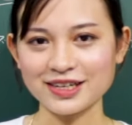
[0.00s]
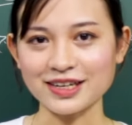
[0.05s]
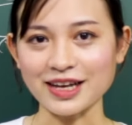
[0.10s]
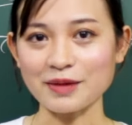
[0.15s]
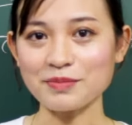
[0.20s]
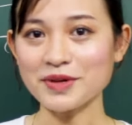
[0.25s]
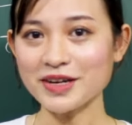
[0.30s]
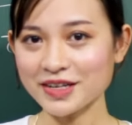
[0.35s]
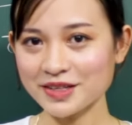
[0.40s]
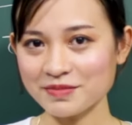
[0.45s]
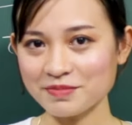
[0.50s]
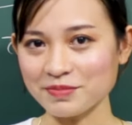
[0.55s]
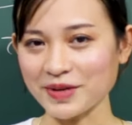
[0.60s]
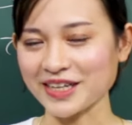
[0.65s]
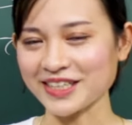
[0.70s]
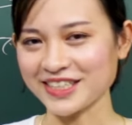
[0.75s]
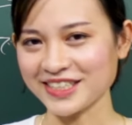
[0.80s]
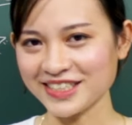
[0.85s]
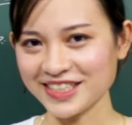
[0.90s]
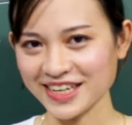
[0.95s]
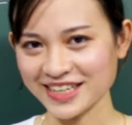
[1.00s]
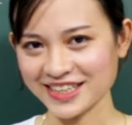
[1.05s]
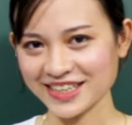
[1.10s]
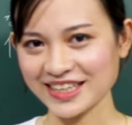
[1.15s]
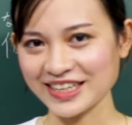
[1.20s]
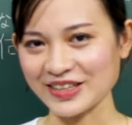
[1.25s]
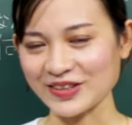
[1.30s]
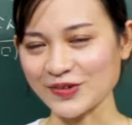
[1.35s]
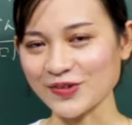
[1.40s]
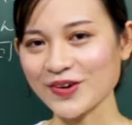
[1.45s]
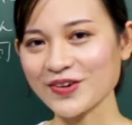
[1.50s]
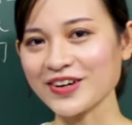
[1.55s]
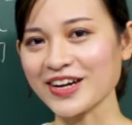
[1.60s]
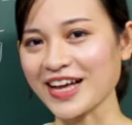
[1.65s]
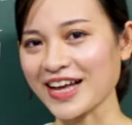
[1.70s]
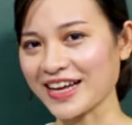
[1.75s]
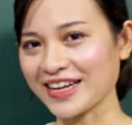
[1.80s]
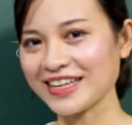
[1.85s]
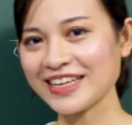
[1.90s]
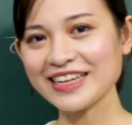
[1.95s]
cảm ơn bằng tiếng Nhật, đúng không?
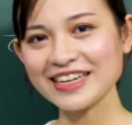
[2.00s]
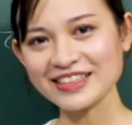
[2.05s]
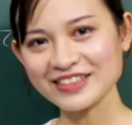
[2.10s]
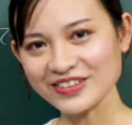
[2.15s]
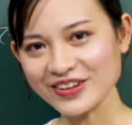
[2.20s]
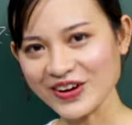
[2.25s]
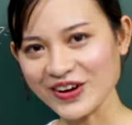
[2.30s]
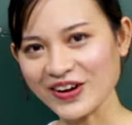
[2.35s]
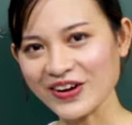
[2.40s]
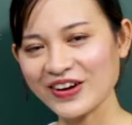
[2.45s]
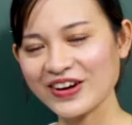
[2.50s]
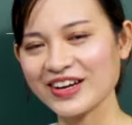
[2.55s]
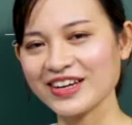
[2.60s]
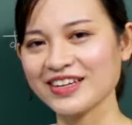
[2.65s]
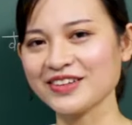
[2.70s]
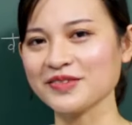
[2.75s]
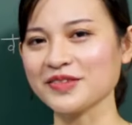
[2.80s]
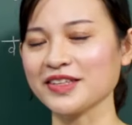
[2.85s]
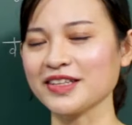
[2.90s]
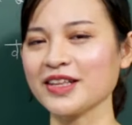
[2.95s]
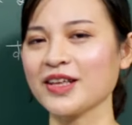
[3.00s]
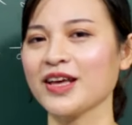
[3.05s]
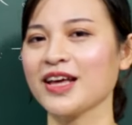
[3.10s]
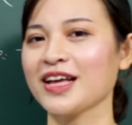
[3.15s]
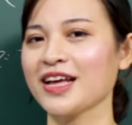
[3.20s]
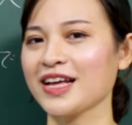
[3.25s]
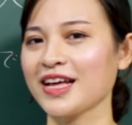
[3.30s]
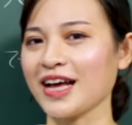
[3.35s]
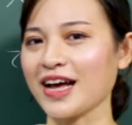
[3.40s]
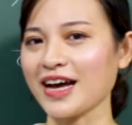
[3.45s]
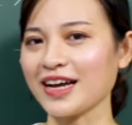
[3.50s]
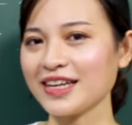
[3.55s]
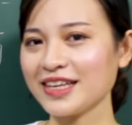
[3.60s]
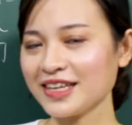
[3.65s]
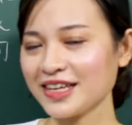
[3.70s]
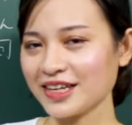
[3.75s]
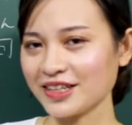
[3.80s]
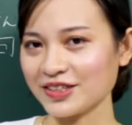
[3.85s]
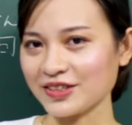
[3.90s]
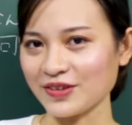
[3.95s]
Là arigato.
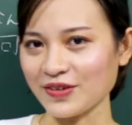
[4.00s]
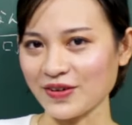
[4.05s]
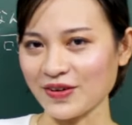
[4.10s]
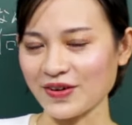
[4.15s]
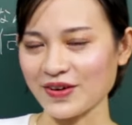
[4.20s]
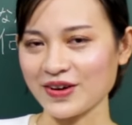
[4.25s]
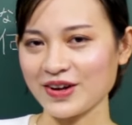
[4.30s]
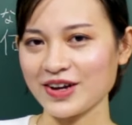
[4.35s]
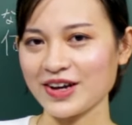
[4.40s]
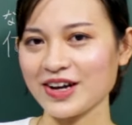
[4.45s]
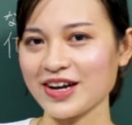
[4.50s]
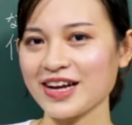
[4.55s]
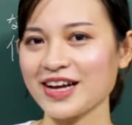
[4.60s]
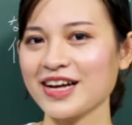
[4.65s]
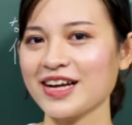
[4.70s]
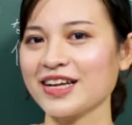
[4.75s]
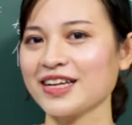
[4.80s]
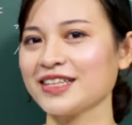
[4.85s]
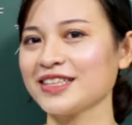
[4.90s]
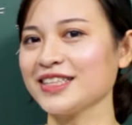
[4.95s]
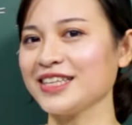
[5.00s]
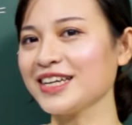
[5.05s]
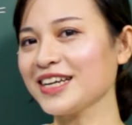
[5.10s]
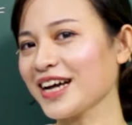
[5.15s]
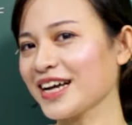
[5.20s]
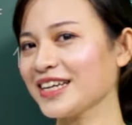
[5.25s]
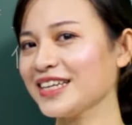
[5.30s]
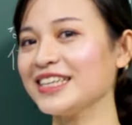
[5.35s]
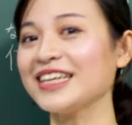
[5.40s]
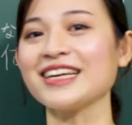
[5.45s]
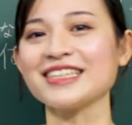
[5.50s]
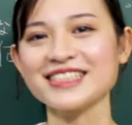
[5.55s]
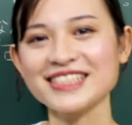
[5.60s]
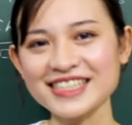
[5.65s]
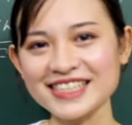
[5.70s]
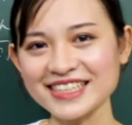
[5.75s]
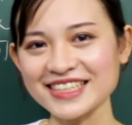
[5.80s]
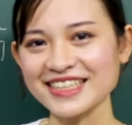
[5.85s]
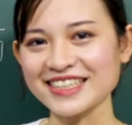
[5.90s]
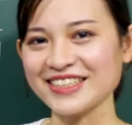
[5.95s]
Arigato tiếng Anh là
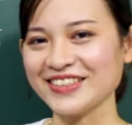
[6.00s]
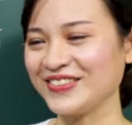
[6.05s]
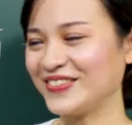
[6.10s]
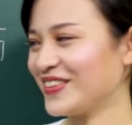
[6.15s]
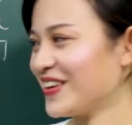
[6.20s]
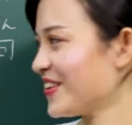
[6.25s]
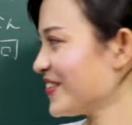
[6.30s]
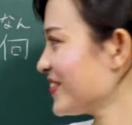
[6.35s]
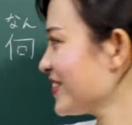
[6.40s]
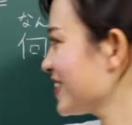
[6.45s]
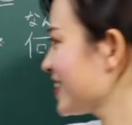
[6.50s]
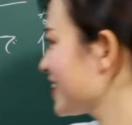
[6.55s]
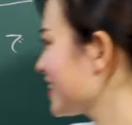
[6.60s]
gì, đúng không?